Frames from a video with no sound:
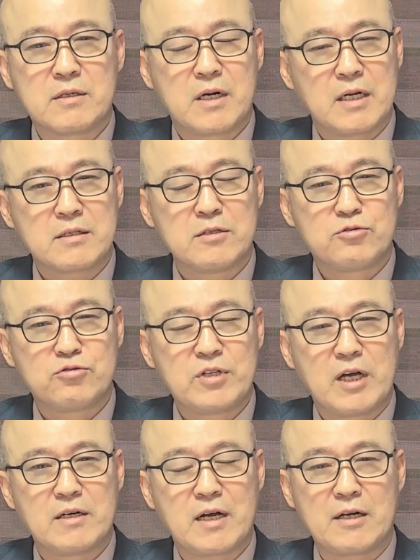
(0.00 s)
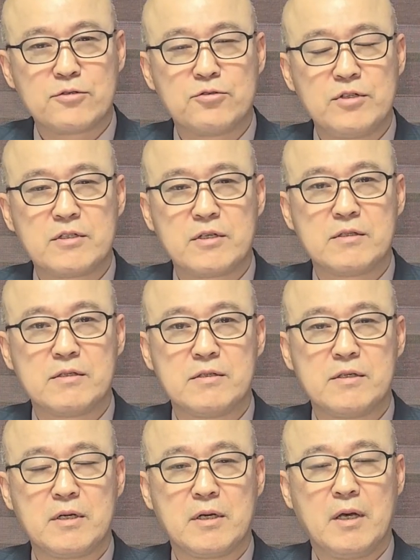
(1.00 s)
그 같은 주장을 할 수
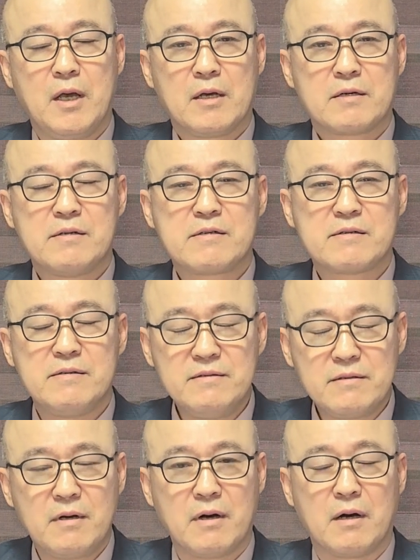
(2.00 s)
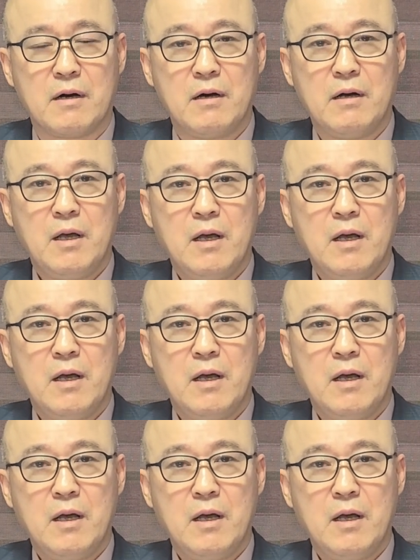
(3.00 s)
있었는지 그 근거,